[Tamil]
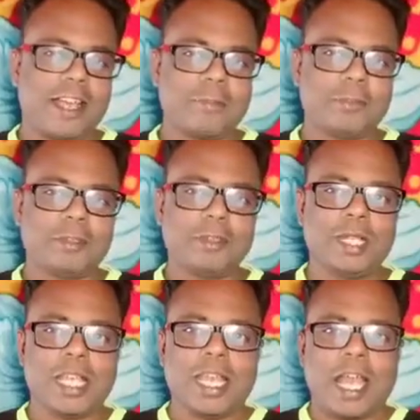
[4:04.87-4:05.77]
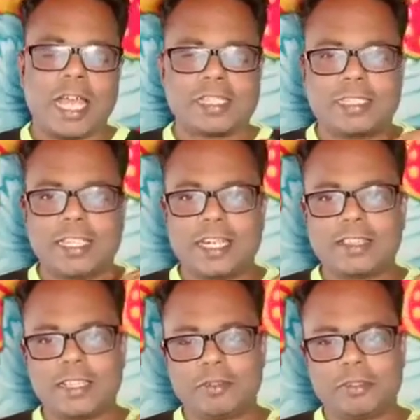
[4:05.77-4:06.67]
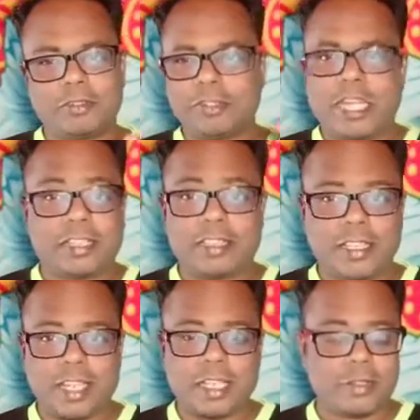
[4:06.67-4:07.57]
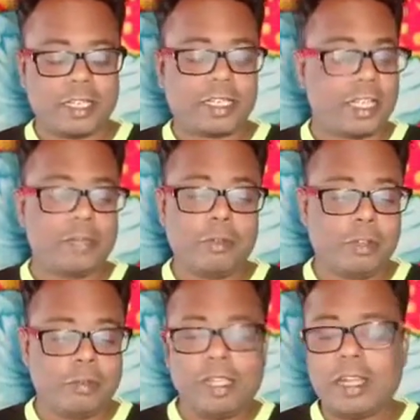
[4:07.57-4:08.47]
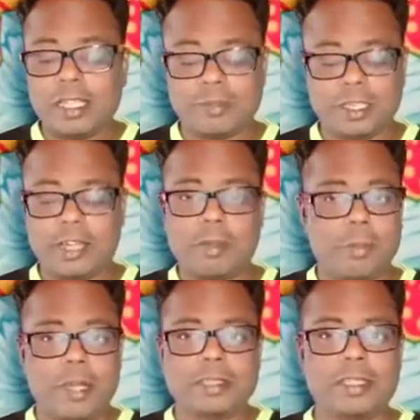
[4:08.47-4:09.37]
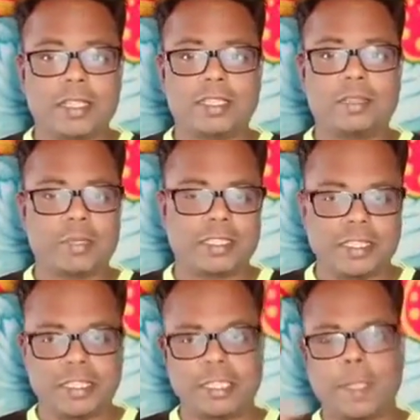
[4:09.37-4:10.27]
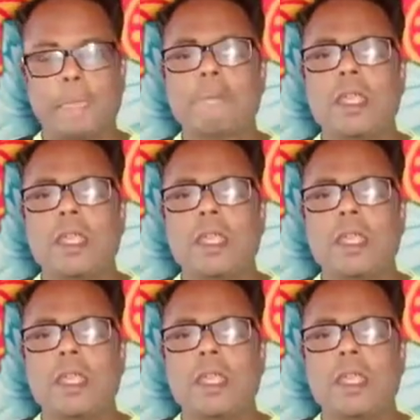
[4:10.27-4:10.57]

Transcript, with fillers: அப்போது அதை நடத்துகிறவரும் எனக்கு தெரியாது அவர் எனக்கு அறிமுகம் இல்லாதவர் நான் அவரை பார்த்ததே கிடையாது பேசினதே கிடையாது